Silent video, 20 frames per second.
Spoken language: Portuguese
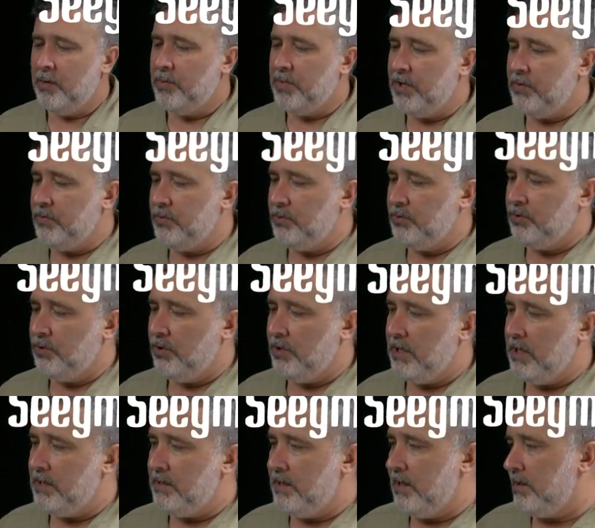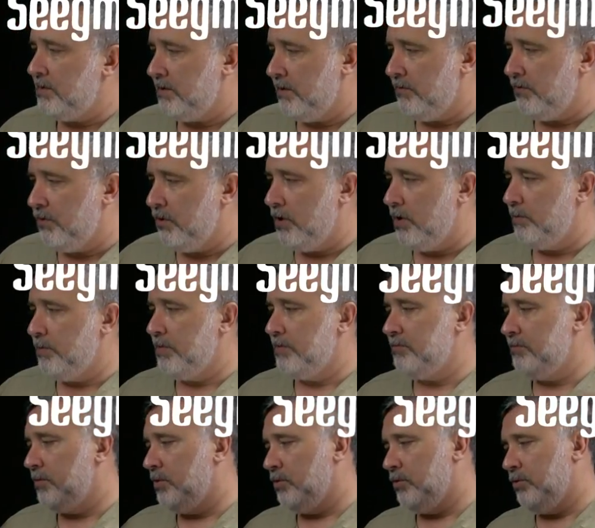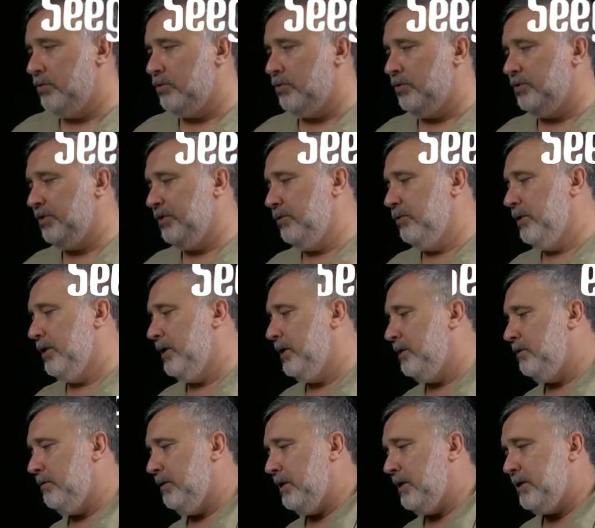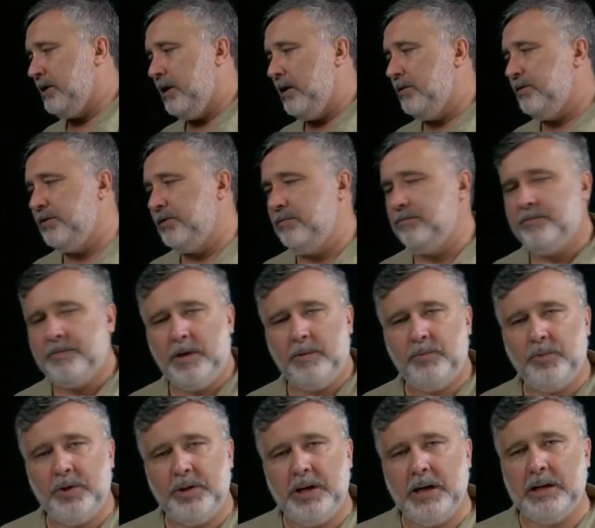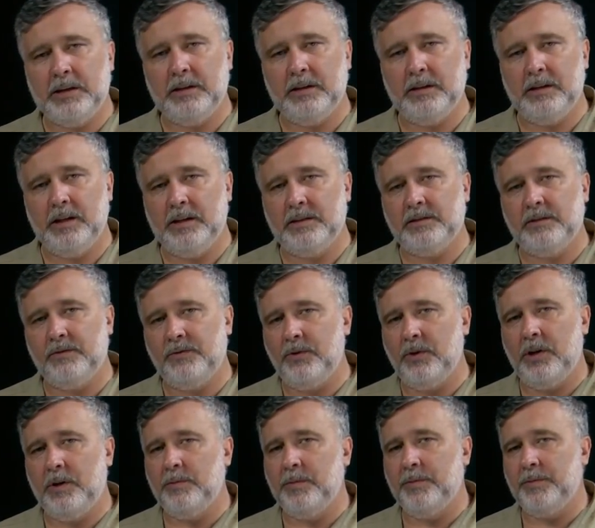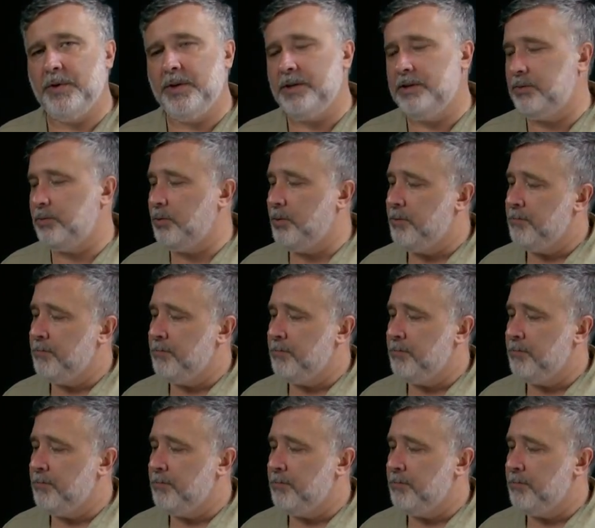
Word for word: para funcionar dessa forma. Eu não estou segurando, ela está tá apoiada dessa forma mesmo.